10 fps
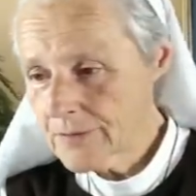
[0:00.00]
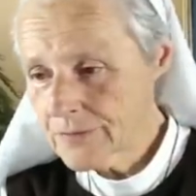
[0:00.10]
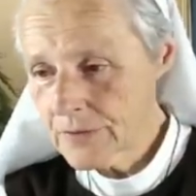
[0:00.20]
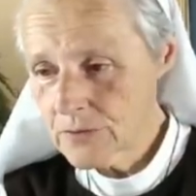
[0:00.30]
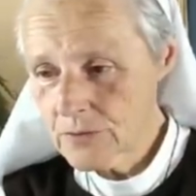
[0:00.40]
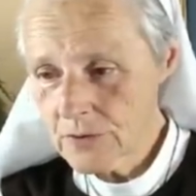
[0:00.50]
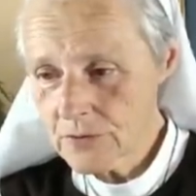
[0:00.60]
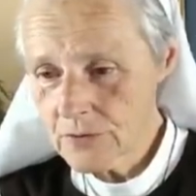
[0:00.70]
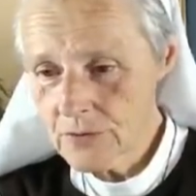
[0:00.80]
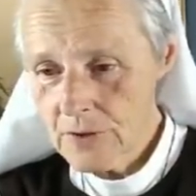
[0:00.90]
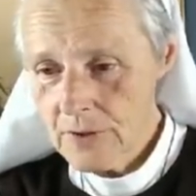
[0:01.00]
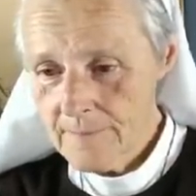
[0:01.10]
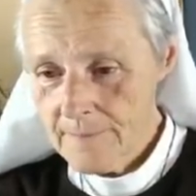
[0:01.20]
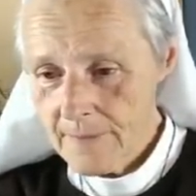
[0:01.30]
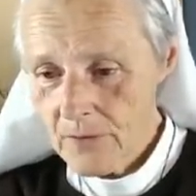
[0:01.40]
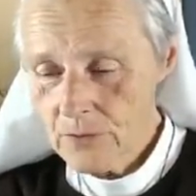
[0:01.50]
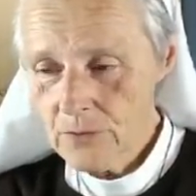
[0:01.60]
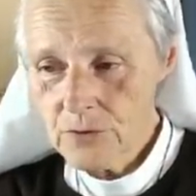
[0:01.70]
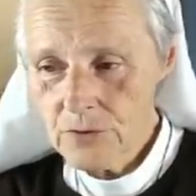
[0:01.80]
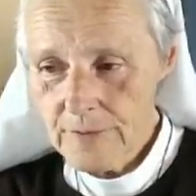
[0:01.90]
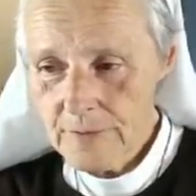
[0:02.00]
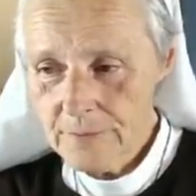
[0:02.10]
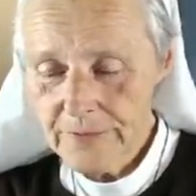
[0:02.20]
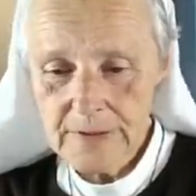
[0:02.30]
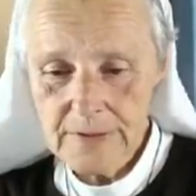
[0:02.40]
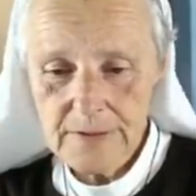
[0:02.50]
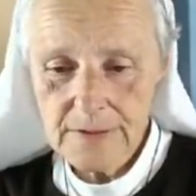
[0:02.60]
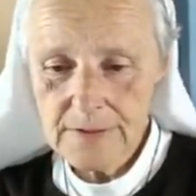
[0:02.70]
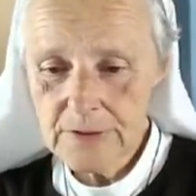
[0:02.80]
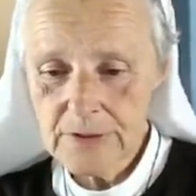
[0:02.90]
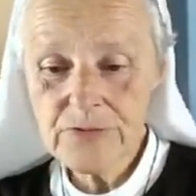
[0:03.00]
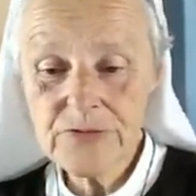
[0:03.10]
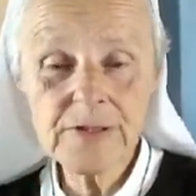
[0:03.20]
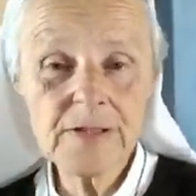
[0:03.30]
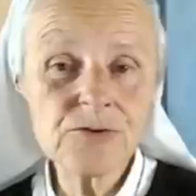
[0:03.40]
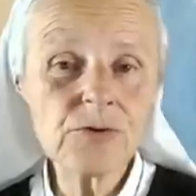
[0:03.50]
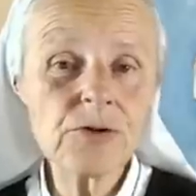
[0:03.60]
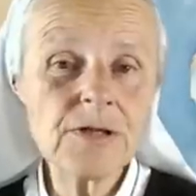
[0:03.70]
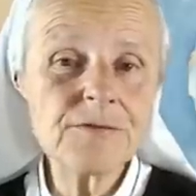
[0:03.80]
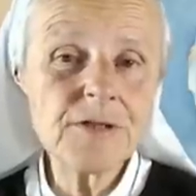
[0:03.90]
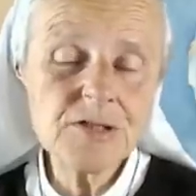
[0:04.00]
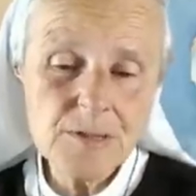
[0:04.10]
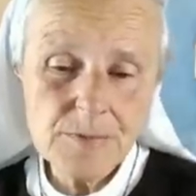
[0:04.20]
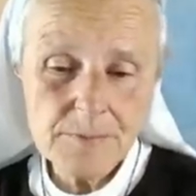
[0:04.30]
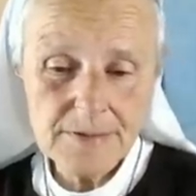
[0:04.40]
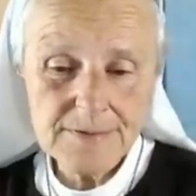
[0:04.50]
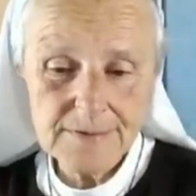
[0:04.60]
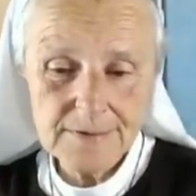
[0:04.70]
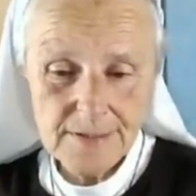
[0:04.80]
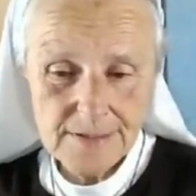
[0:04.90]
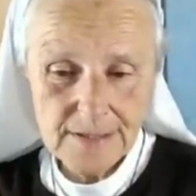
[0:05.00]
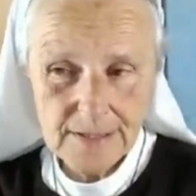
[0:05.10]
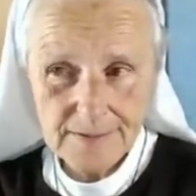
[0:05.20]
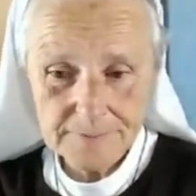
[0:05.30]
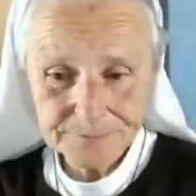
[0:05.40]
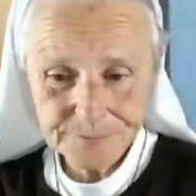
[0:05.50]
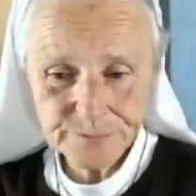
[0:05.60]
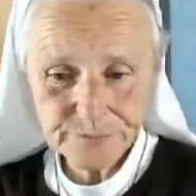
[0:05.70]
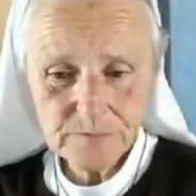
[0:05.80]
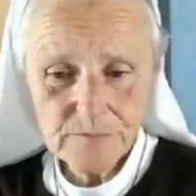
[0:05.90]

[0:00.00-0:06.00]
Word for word: D'ailleurs, à la fin de notre rencontre, on va faire les, consécrations que la Vierge elle-même a dictées à Yelena.